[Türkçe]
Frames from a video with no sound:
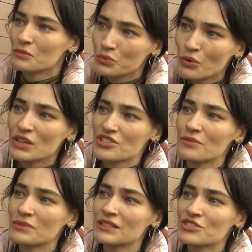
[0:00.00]
bu
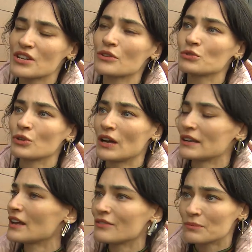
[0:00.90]
aşamada şey oluyor
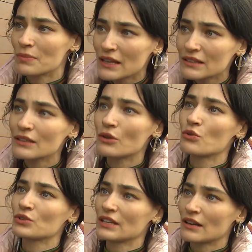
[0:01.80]
yani evet ben de
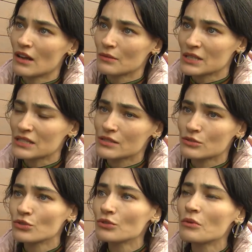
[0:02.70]
orada yer almak
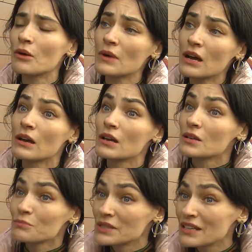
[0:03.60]
istiyorum ama
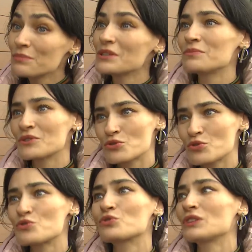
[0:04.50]
birebir bir
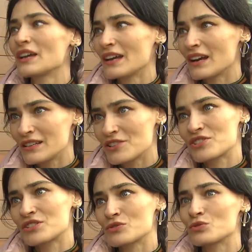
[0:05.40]
çocukla eğer
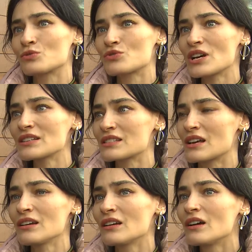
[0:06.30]
ilişkiniz
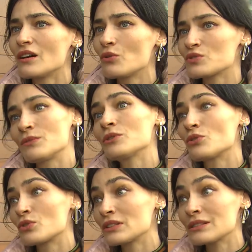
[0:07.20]
olacaksa o zaman
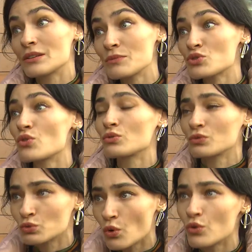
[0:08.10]
orada tabii çok
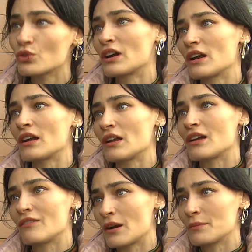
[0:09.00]
doğru
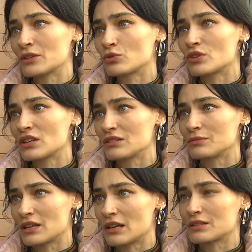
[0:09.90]
kararlar vermek, doğru
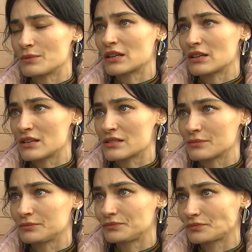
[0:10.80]
adımlar atmak lazım.
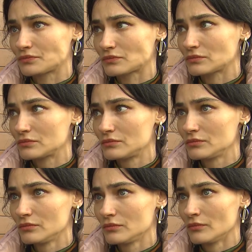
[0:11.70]
Ee, deprem
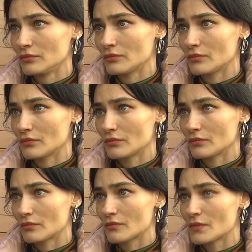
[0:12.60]
bölgesine gitme
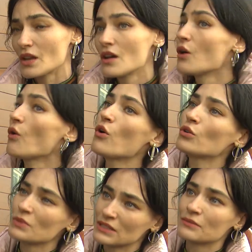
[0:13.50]
şansınız olmadı galiba.
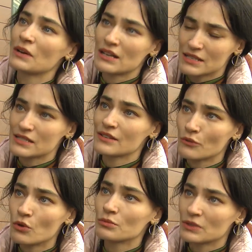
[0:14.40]
Olmadı maalesef
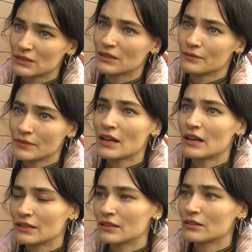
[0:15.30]
olmadı.
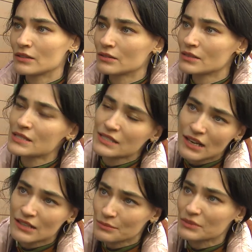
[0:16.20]
Yani e,
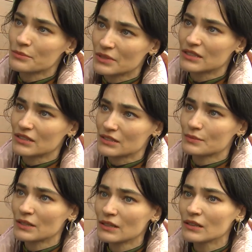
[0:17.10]
isterdim tabii ki
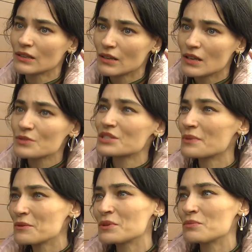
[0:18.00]
gitmeyi. Peki. İşte
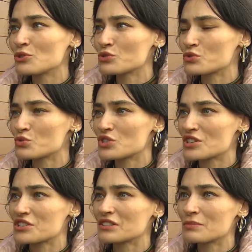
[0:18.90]
benim de biliyorsunuz 3
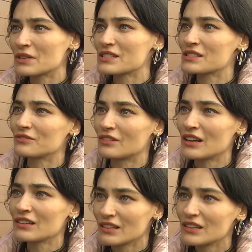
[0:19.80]
yaşında bir kızım evet. var.